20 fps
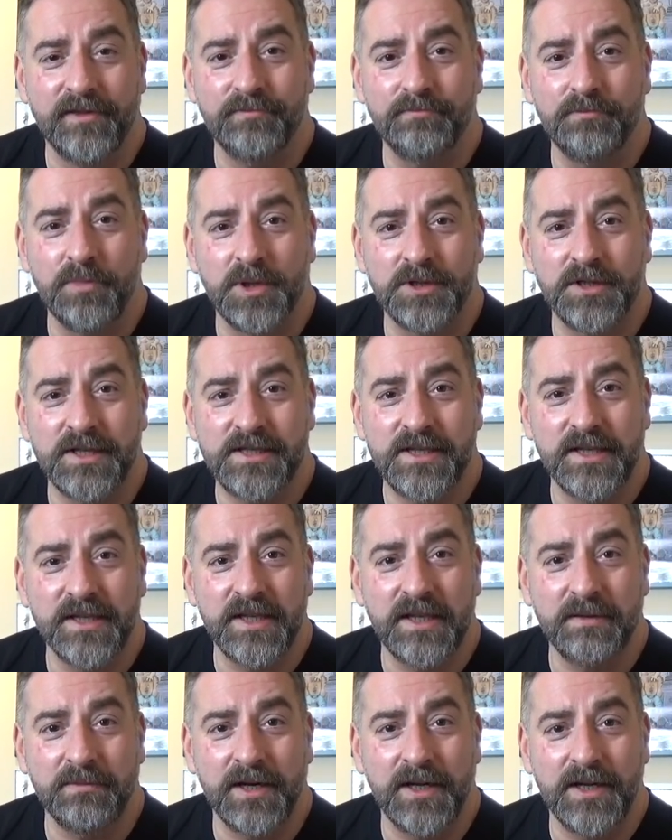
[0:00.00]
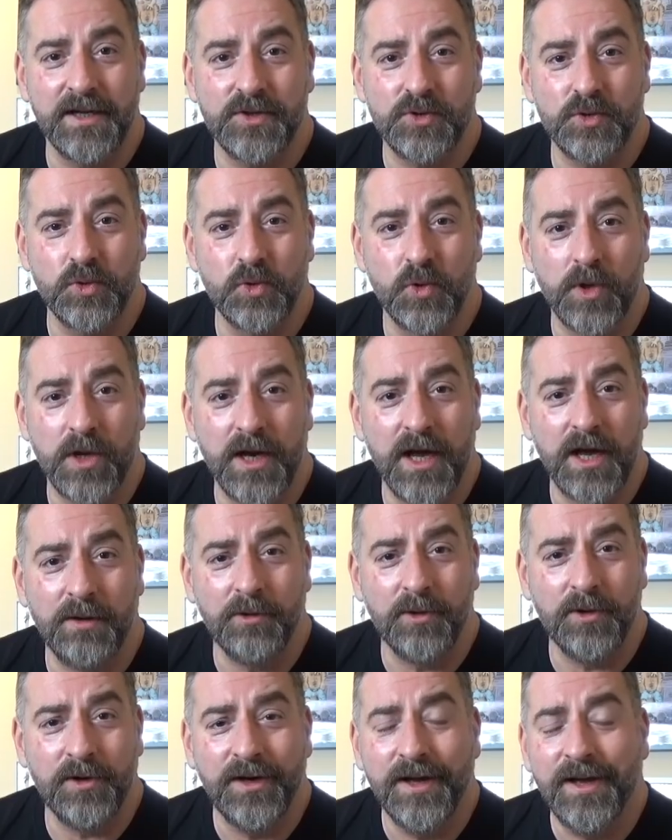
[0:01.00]
botes encima de su
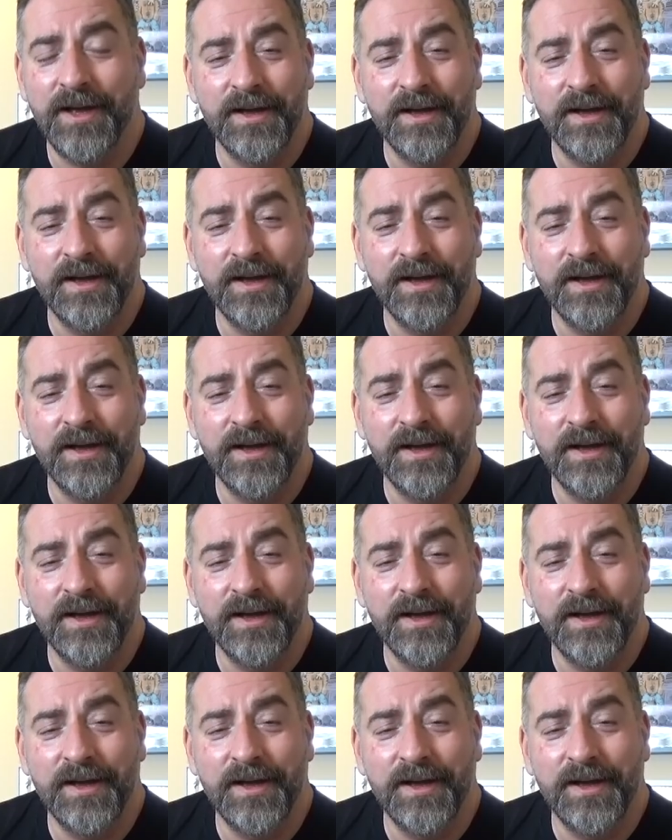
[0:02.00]
rabo,